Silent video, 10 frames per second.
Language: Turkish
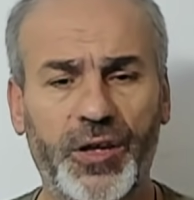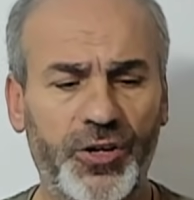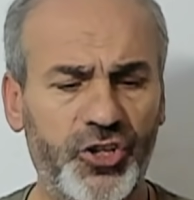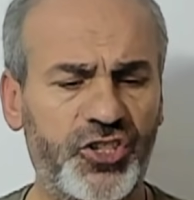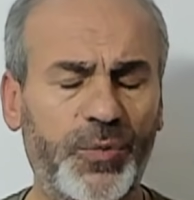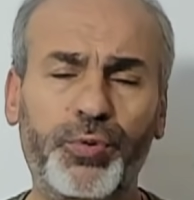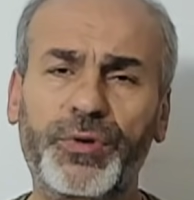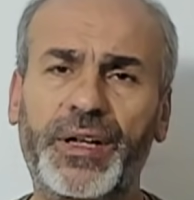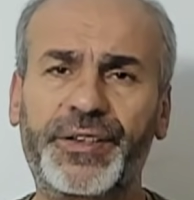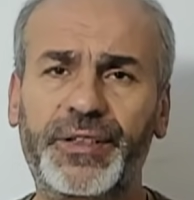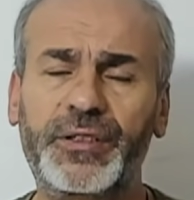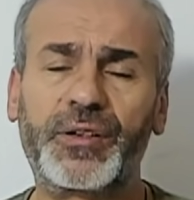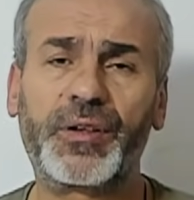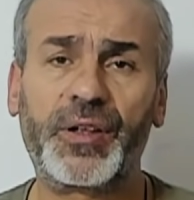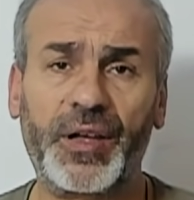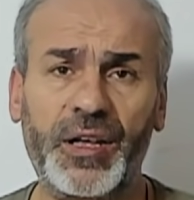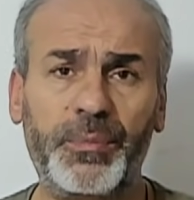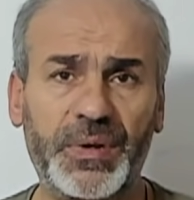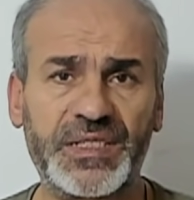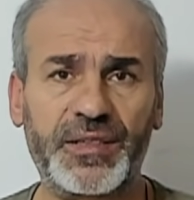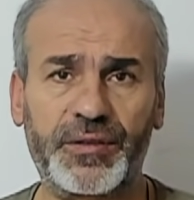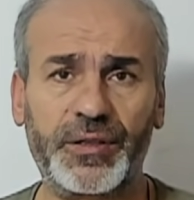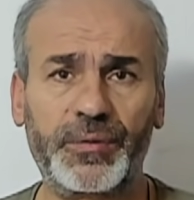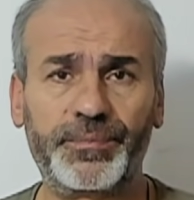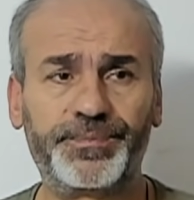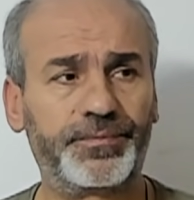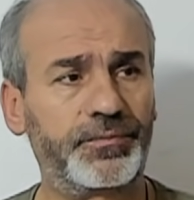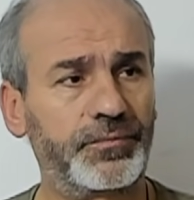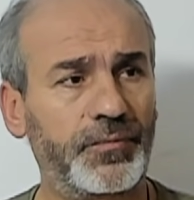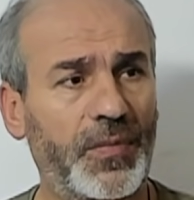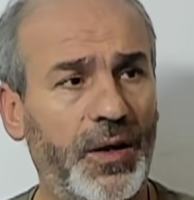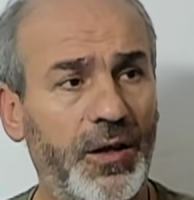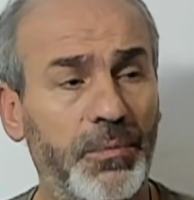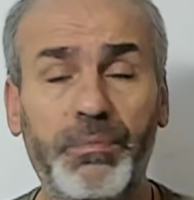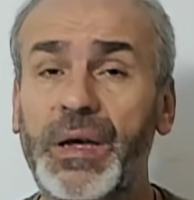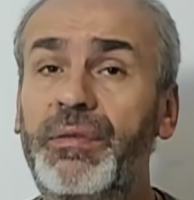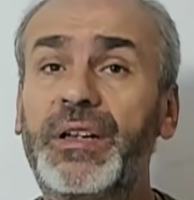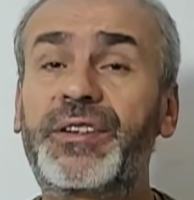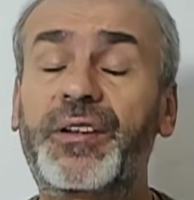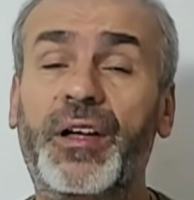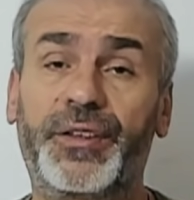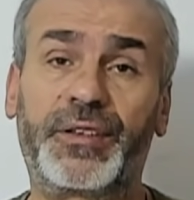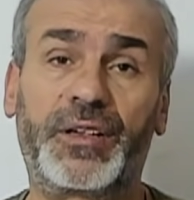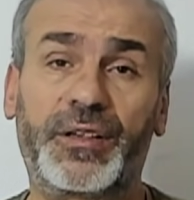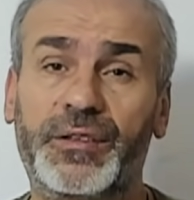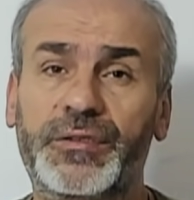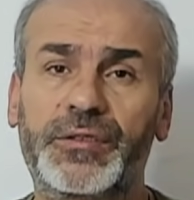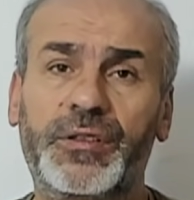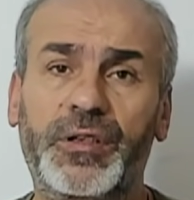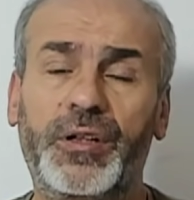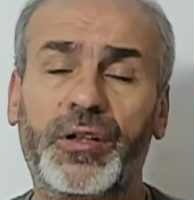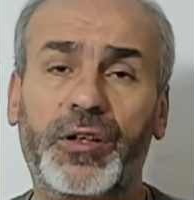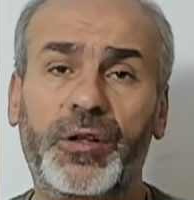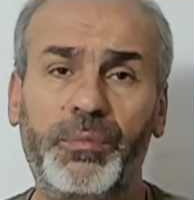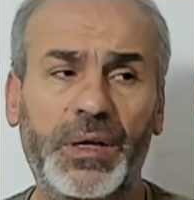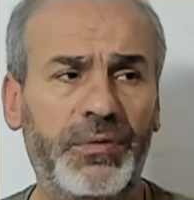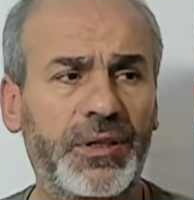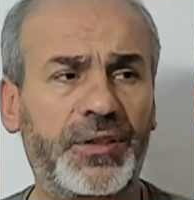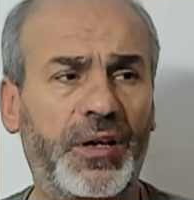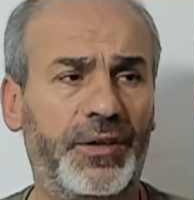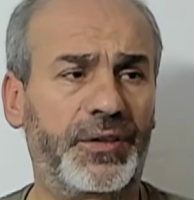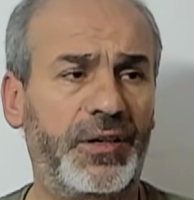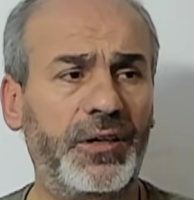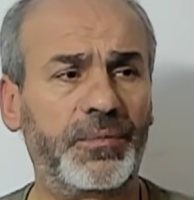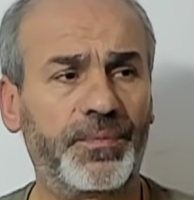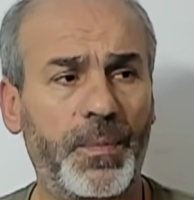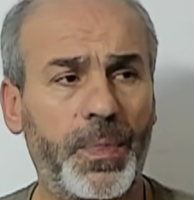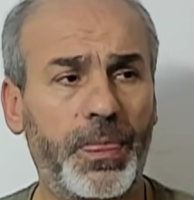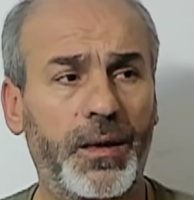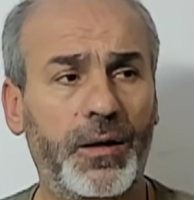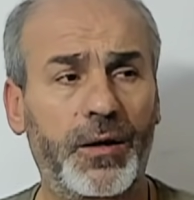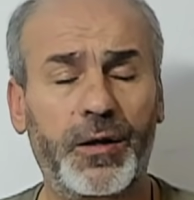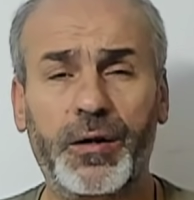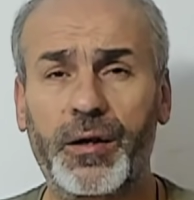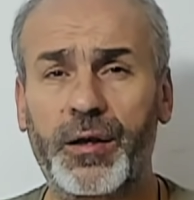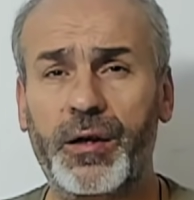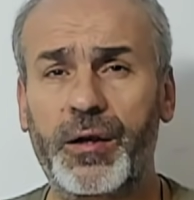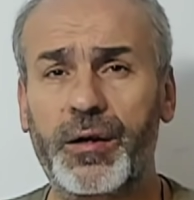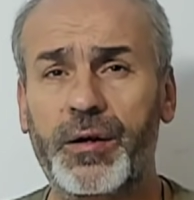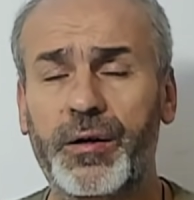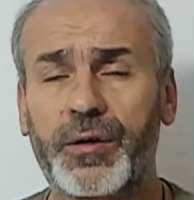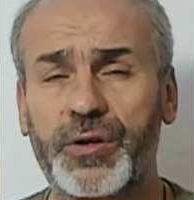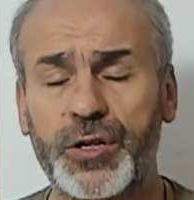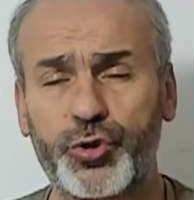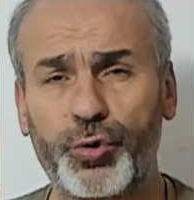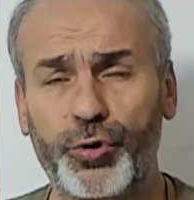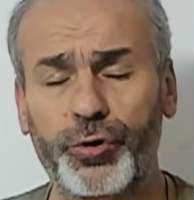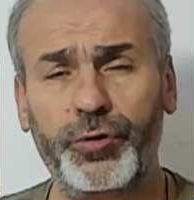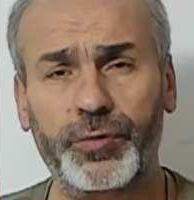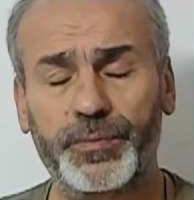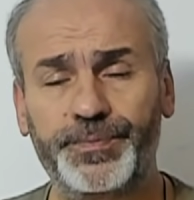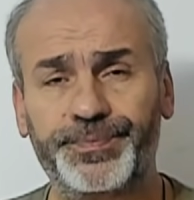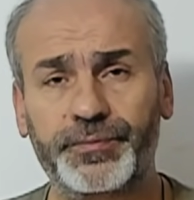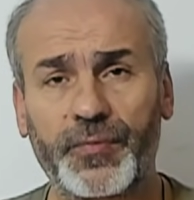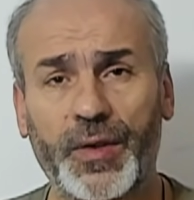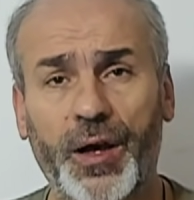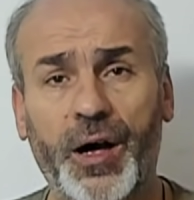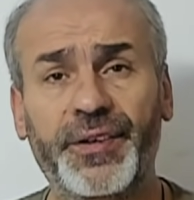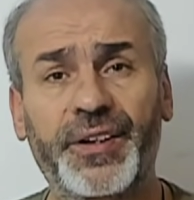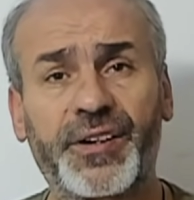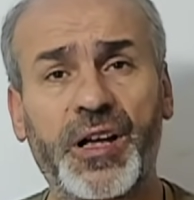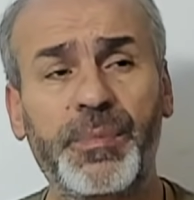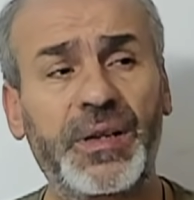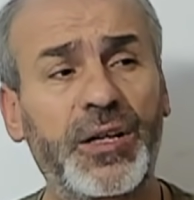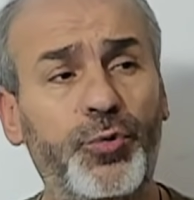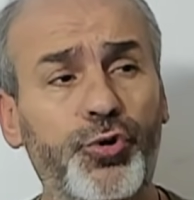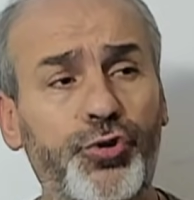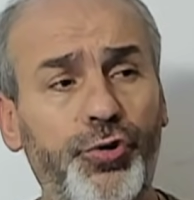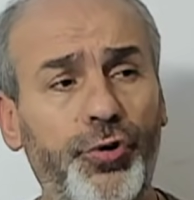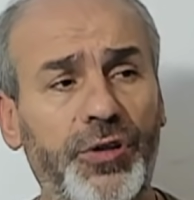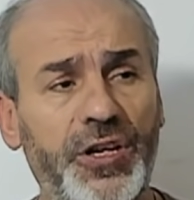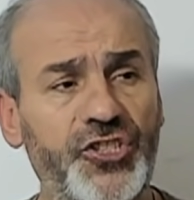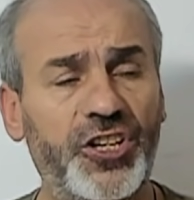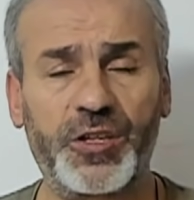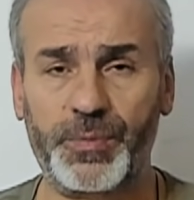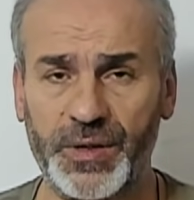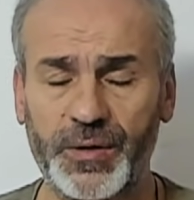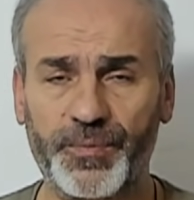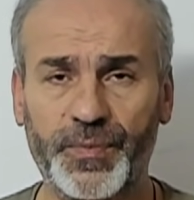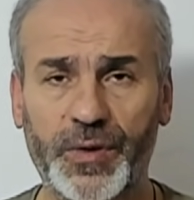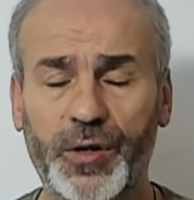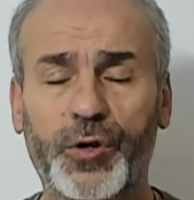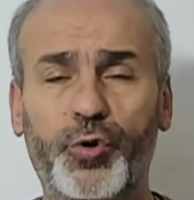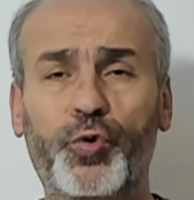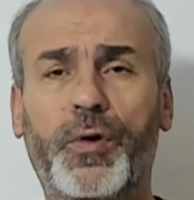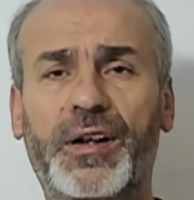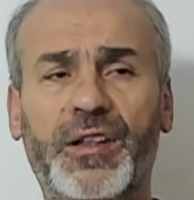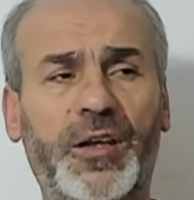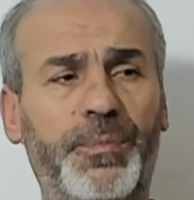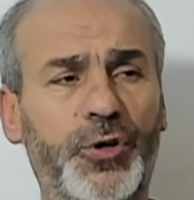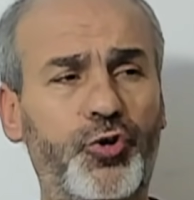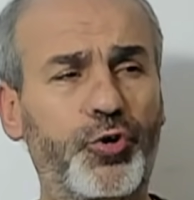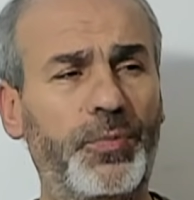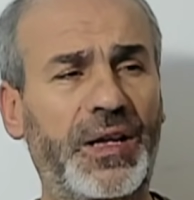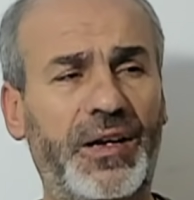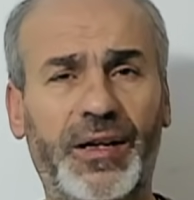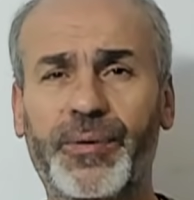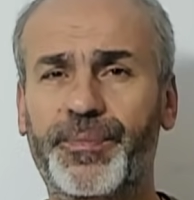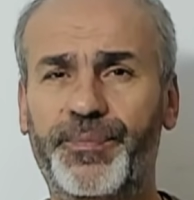İşte bunlardan en basiti Mevlid kandili. Mevlid kandili e, Rasul'ün ana rahmine düştüğü gece gibi yuvarlak bir cümleyle